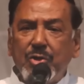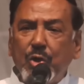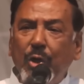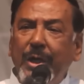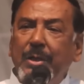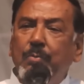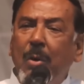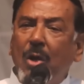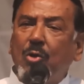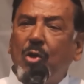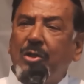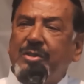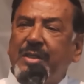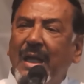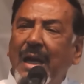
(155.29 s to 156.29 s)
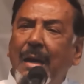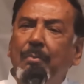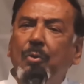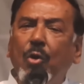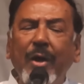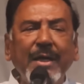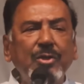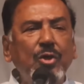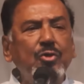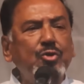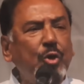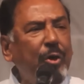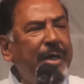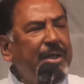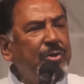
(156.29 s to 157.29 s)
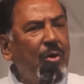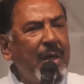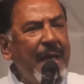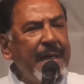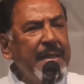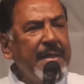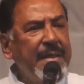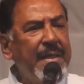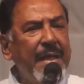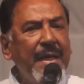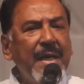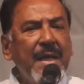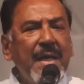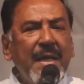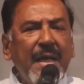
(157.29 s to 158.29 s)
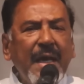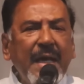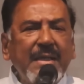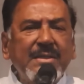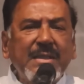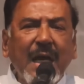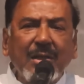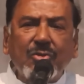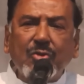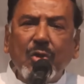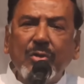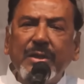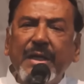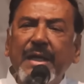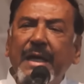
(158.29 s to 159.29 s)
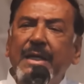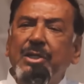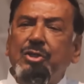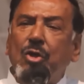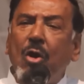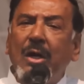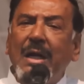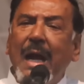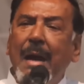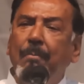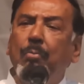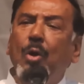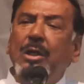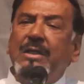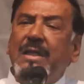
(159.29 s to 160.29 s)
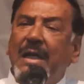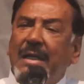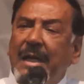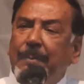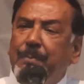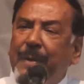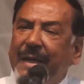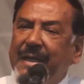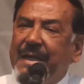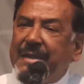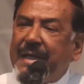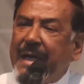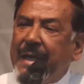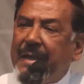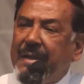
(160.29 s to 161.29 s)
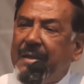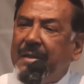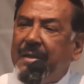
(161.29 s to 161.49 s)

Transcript: শহীদ বরকত সালাম কয়েকজন শহীদ হলেন এই ছাত্রদের এই সংগ্রাম বলিদানের প্রেক্ষিতেই